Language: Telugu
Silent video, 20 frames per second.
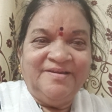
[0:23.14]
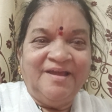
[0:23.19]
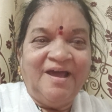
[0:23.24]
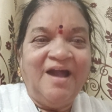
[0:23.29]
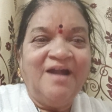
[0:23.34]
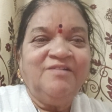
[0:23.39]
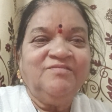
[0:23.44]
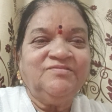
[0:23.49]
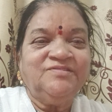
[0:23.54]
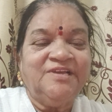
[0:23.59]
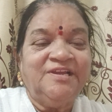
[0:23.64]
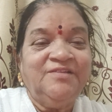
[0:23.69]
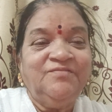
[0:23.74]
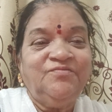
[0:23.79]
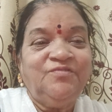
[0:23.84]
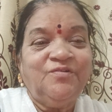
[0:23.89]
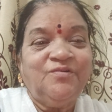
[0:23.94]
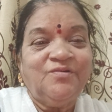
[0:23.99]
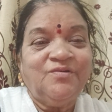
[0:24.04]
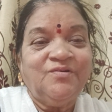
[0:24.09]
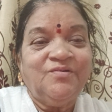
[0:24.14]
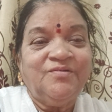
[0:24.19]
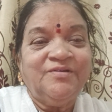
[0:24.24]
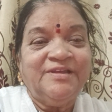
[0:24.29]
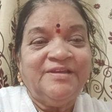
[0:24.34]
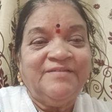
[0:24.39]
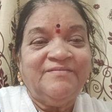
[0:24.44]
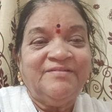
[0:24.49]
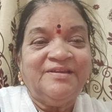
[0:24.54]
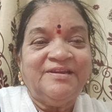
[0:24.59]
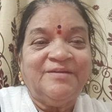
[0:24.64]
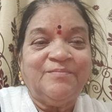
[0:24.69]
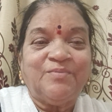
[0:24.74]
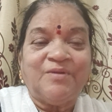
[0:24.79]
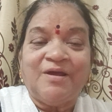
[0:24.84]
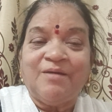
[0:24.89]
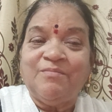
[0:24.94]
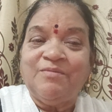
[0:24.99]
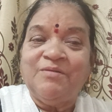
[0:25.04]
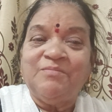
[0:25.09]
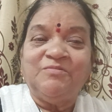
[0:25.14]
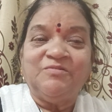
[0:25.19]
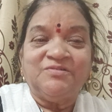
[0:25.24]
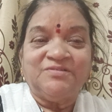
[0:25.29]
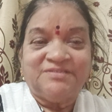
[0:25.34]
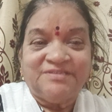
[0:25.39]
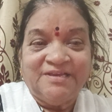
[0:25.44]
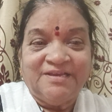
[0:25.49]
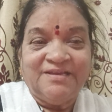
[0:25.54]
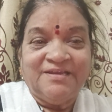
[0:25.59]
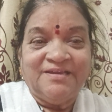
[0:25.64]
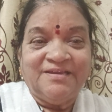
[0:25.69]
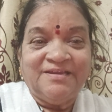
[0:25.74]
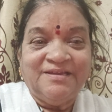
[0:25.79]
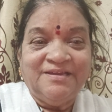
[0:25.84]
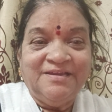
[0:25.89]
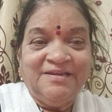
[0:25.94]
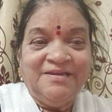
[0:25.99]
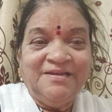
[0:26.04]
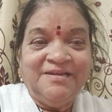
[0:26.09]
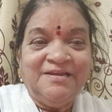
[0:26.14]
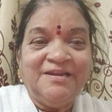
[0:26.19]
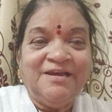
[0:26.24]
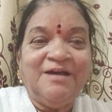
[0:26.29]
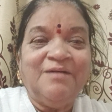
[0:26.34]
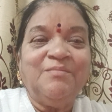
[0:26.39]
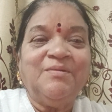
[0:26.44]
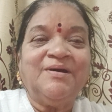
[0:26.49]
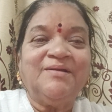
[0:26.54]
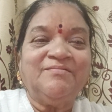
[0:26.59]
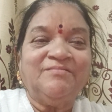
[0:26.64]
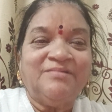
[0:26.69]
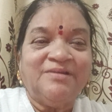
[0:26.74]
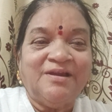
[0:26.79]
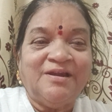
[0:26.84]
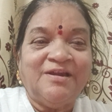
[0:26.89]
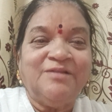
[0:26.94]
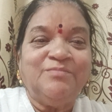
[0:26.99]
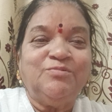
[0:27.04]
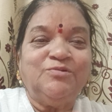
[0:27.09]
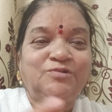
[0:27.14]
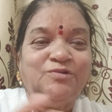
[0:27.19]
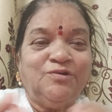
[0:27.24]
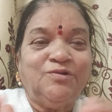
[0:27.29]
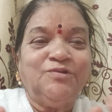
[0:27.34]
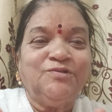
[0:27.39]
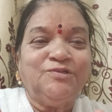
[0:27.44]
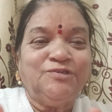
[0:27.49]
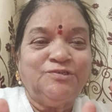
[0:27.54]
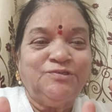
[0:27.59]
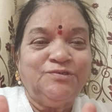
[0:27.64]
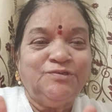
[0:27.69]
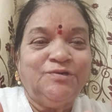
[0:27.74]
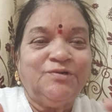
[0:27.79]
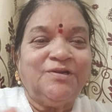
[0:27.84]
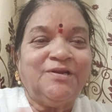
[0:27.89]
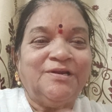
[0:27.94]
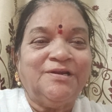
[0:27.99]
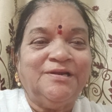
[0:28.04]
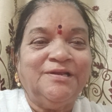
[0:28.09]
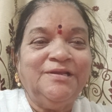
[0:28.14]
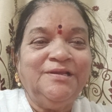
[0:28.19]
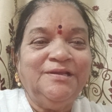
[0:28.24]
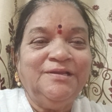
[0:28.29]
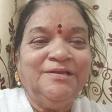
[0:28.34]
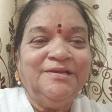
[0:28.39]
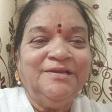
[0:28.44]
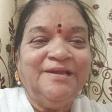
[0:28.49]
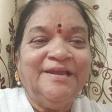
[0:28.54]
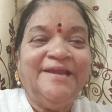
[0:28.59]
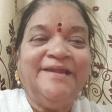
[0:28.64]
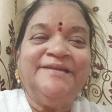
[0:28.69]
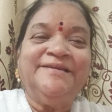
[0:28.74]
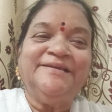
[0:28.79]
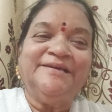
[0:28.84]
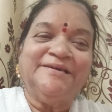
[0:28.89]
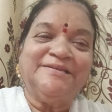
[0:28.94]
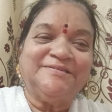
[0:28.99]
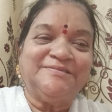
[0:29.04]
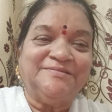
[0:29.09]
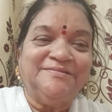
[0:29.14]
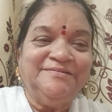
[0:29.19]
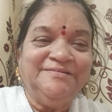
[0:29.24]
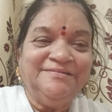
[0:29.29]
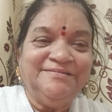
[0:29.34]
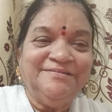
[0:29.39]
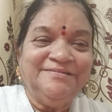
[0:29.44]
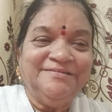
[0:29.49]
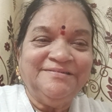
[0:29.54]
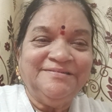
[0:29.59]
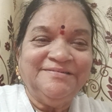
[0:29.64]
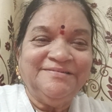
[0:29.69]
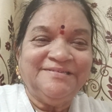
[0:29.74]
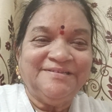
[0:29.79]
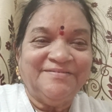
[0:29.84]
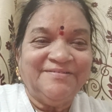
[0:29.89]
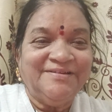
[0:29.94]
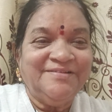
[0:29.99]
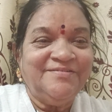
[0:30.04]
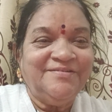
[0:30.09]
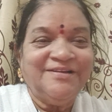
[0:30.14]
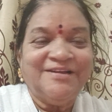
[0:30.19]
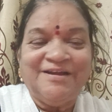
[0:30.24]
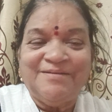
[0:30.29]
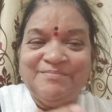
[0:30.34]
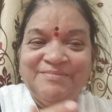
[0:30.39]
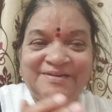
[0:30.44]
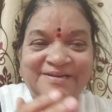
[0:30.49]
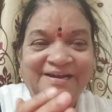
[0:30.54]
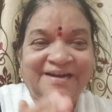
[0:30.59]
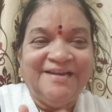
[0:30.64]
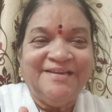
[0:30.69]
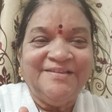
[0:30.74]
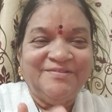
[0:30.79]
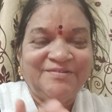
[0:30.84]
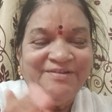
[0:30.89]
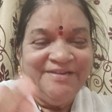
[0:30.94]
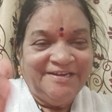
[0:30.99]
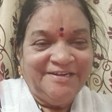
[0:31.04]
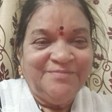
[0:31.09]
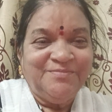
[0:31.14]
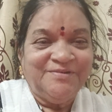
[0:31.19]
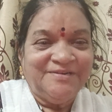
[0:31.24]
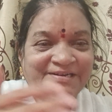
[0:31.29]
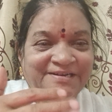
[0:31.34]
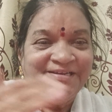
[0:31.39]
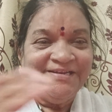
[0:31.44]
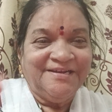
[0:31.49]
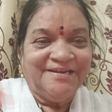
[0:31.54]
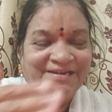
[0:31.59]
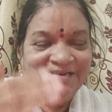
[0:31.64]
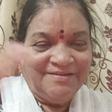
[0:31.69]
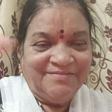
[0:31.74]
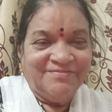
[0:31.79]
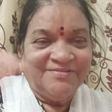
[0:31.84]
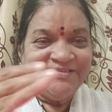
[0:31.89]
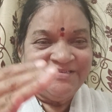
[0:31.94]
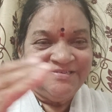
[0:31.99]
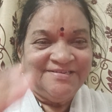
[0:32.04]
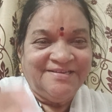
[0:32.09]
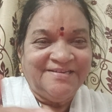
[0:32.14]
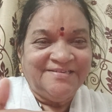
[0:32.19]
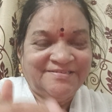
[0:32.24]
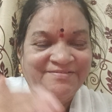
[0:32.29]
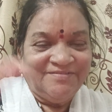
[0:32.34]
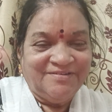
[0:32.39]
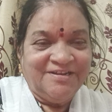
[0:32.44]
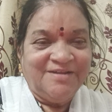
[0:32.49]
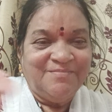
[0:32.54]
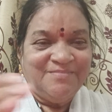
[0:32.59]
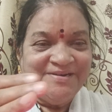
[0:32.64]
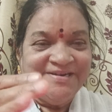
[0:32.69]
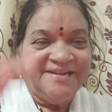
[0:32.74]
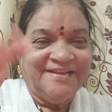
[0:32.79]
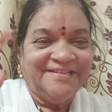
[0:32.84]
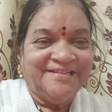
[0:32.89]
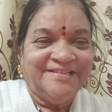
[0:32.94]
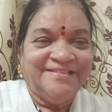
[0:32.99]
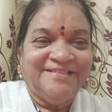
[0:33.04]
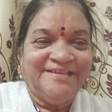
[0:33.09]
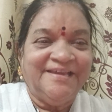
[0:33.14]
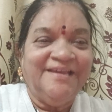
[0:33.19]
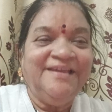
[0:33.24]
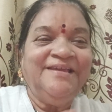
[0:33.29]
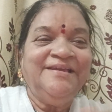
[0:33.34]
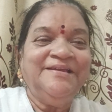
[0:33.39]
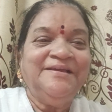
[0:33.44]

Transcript: నాకు సెల్ ఫోన్లో ఏమైనా ప్రాబ్లం వస్తే నా మనవడండి బుడ్డోడు చిన్నోడండి ఎయిట్ ఇయర్స్ సెవెన్ కూడా కంప్లీట్ కాలేదు ఎయిట్ మొన్ననే అట్లా వచ్చినాయి సెవెన్ కంప్లీట్ అయింది అంతే